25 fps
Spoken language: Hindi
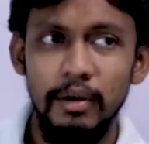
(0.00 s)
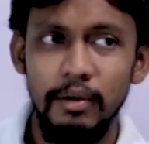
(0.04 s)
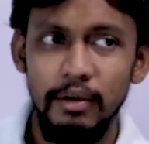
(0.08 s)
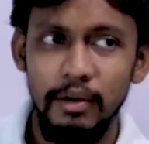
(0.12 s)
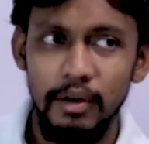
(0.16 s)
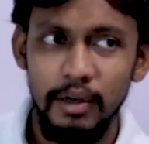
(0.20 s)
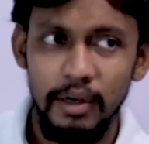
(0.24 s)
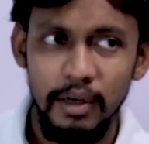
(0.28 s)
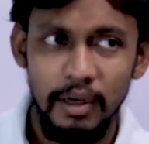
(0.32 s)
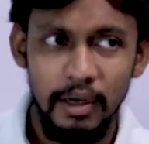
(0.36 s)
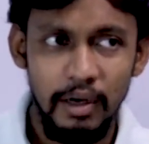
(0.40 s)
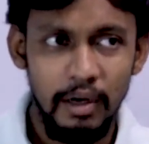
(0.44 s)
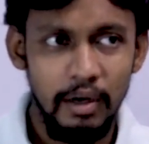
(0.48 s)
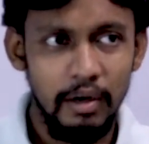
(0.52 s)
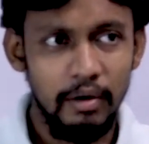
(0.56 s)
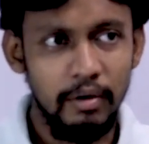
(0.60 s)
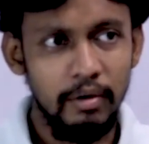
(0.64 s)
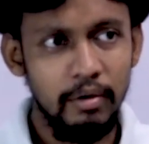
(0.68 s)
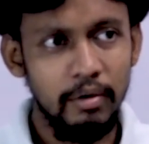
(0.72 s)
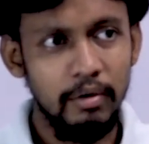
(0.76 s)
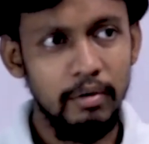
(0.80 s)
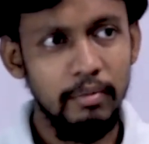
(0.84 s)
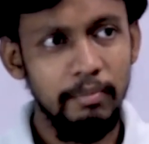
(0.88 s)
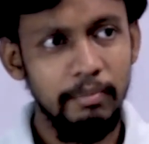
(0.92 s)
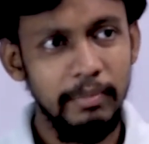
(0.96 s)

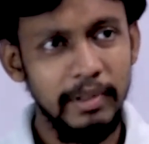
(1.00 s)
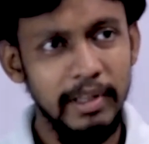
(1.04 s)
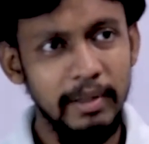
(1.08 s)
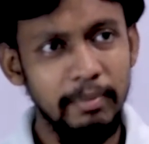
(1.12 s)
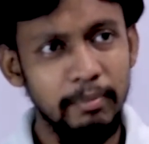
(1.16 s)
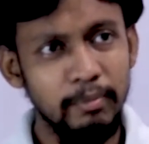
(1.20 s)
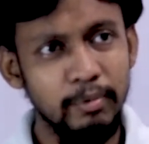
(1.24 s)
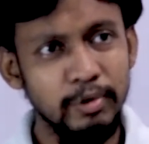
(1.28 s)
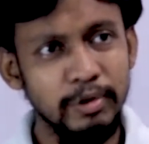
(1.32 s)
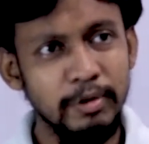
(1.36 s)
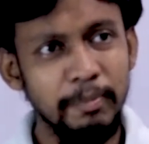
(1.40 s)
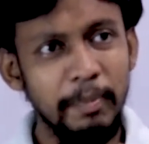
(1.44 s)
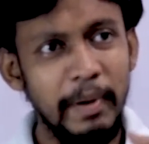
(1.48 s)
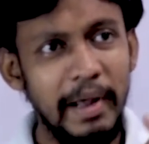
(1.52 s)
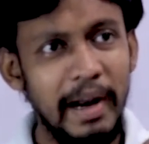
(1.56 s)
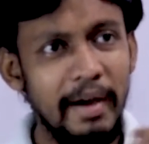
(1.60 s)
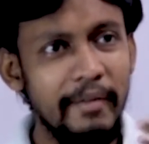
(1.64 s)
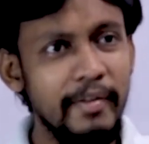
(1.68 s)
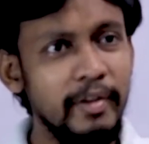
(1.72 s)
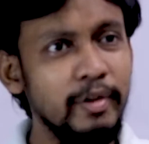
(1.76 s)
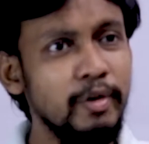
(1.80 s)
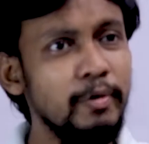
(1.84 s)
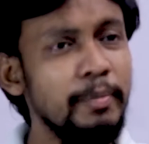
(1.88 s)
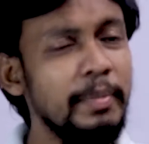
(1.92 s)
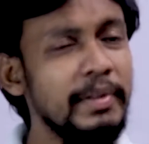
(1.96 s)
मतलब कुछ
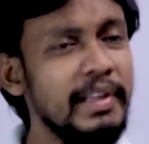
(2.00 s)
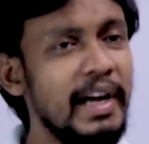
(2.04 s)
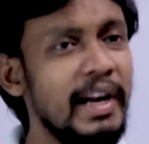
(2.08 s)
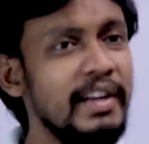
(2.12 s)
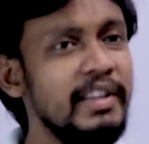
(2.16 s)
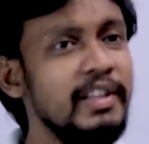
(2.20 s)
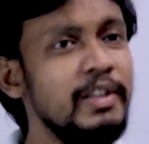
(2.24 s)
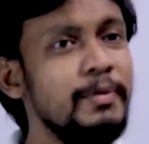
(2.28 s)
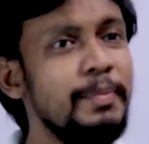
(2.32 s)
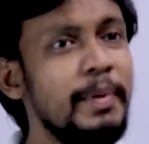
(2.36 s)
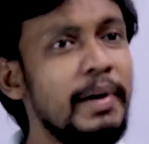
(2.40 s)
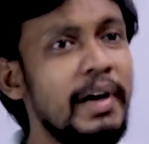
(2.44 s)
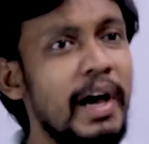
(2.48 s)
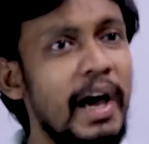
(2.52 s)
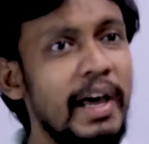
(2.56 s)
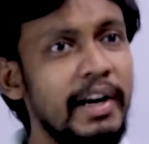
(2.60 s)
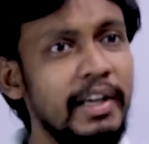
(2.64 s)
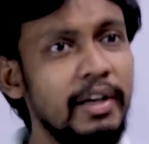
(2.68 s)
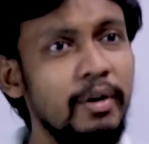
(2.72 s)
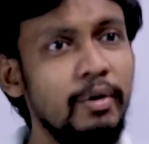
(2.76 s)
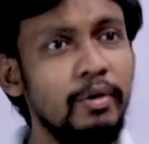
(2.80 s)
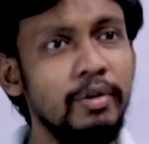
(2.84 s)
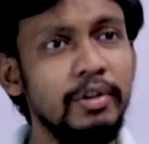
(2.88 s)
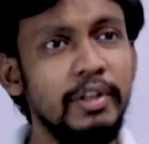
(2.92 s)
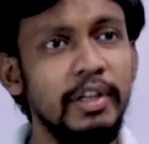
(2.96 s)
परावैद्युत पदार्थ इस प्रकार के
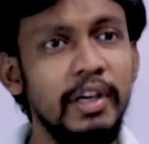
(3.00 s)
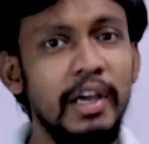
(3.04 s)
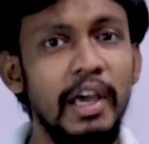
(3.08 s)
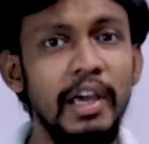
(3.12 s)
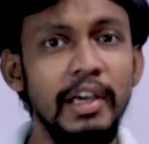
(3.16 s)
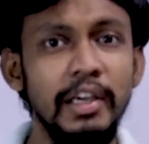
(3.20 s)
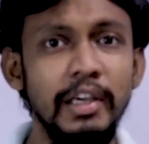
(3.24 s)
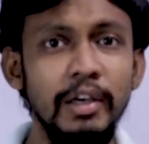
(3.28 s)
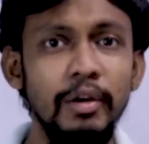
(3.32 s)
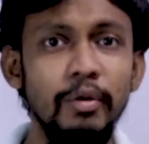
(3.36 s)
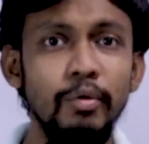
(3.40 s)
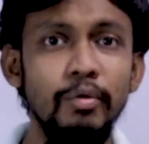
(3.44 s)
होते हैं कि